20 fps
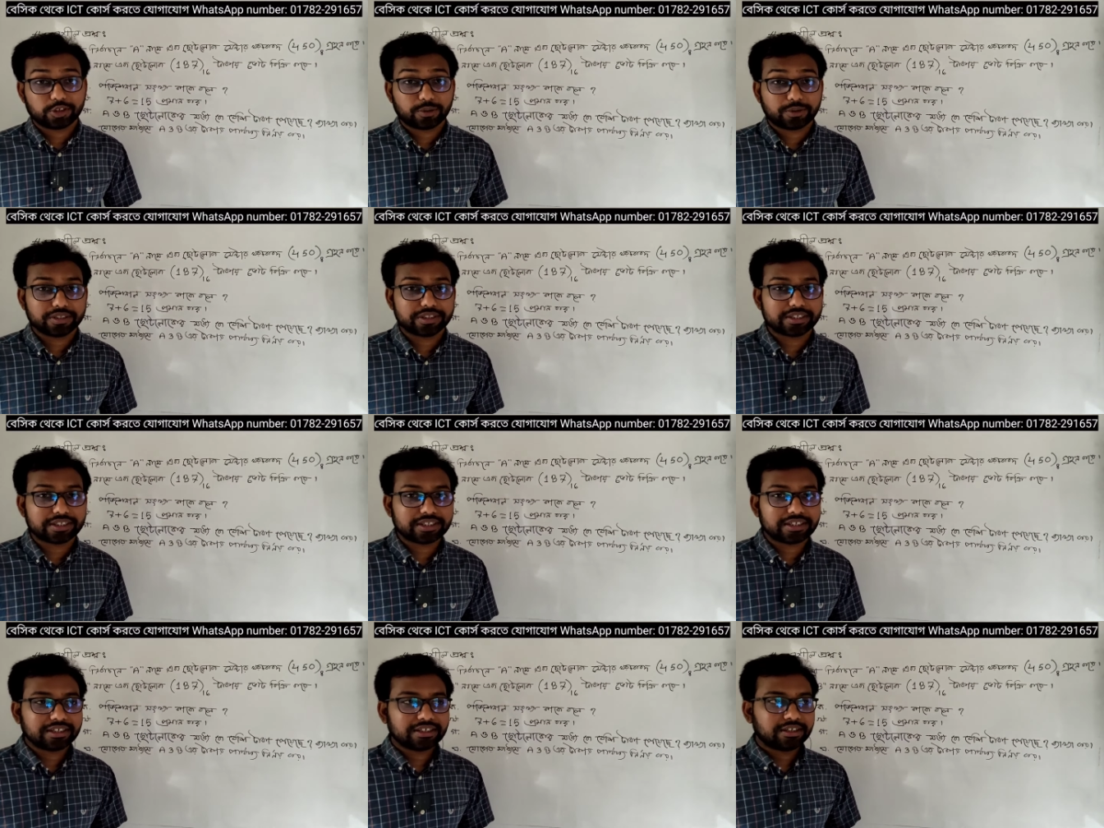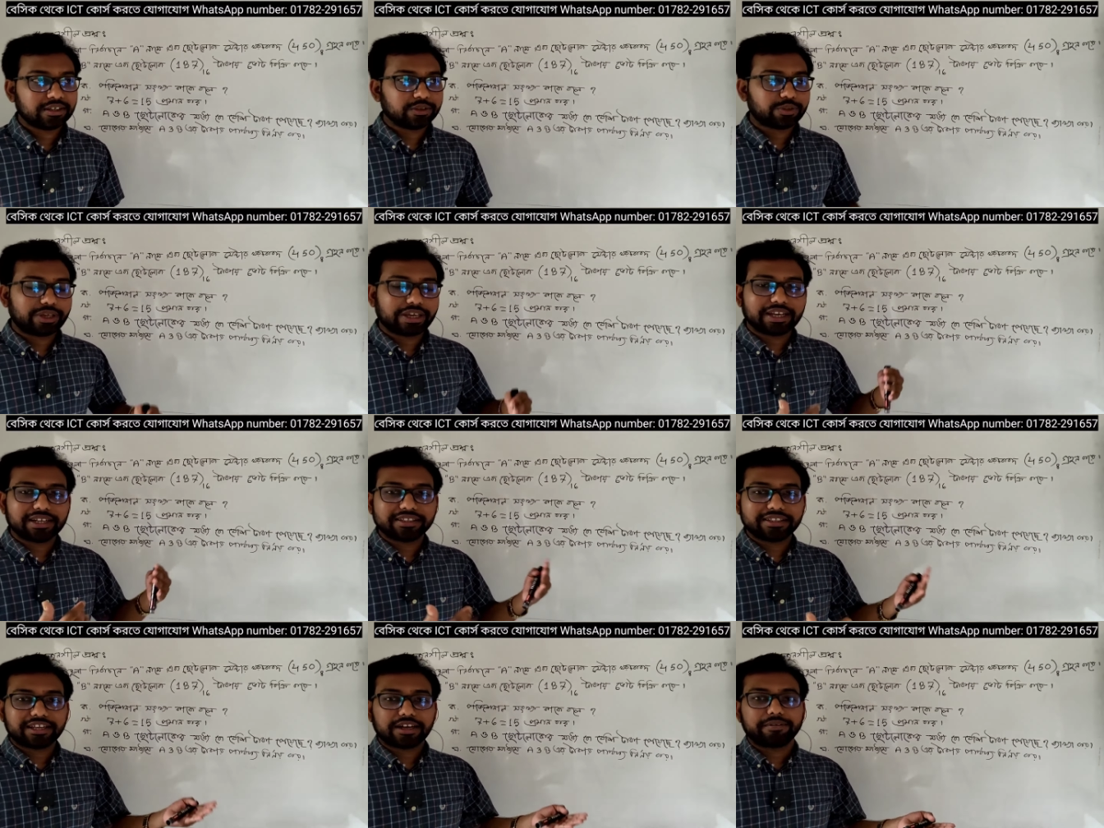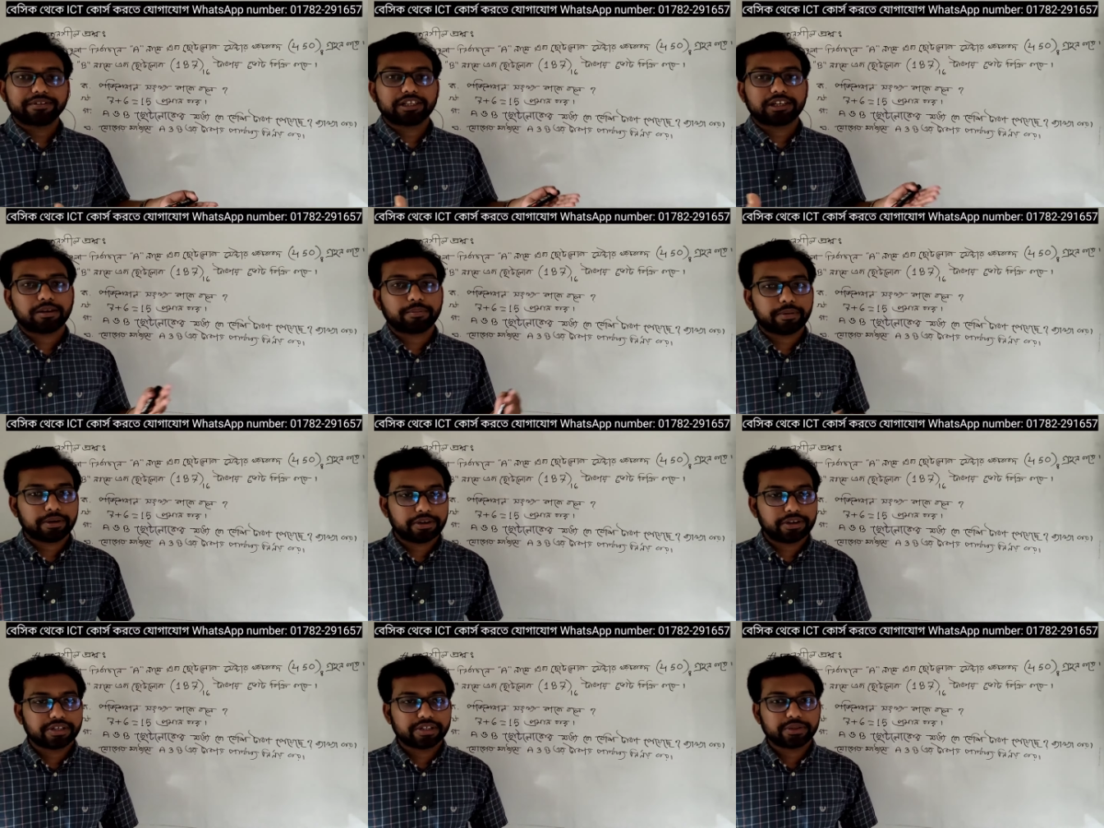সমাজে তো এখান থেকে
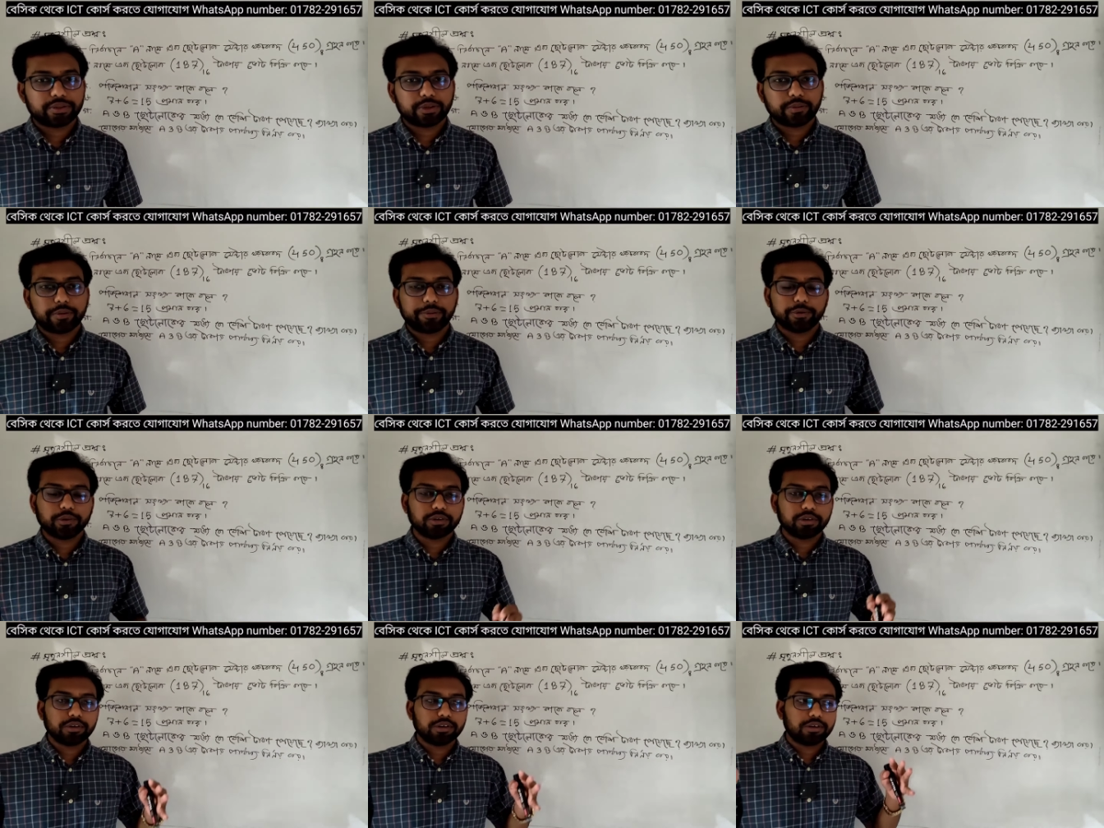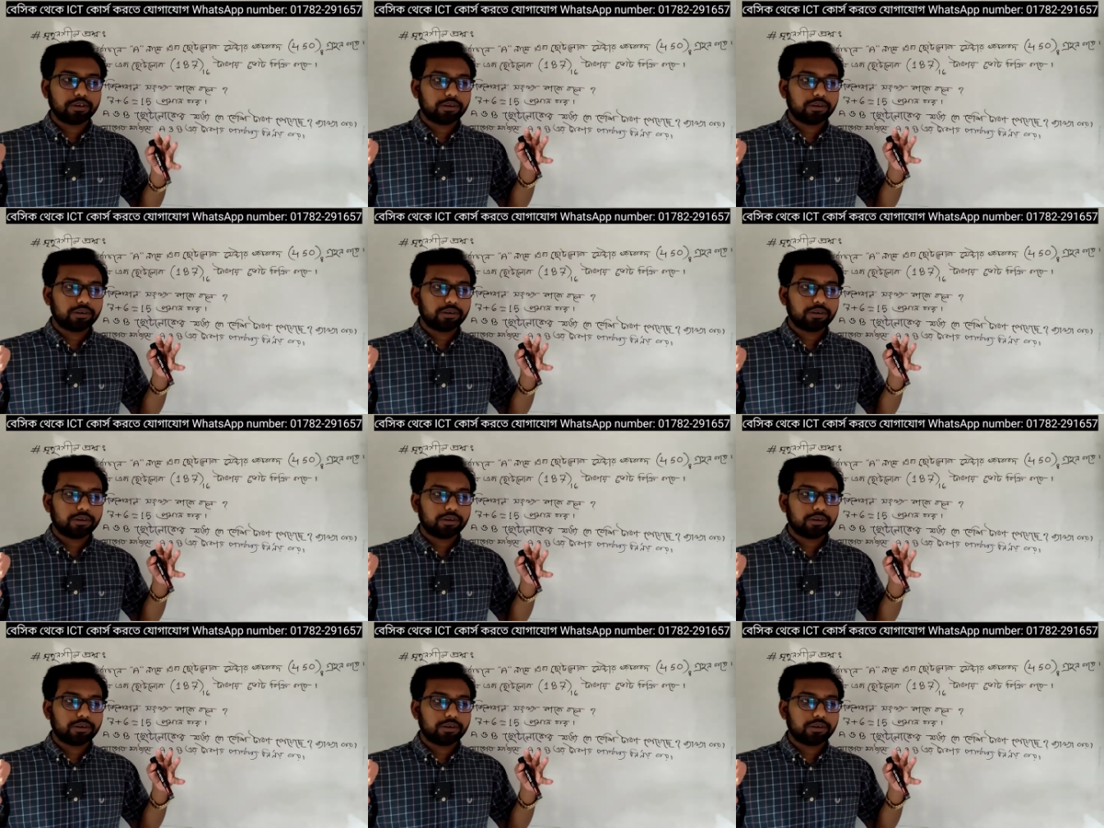আমাদেরকে বেরিয়ে আসতে হবে এবং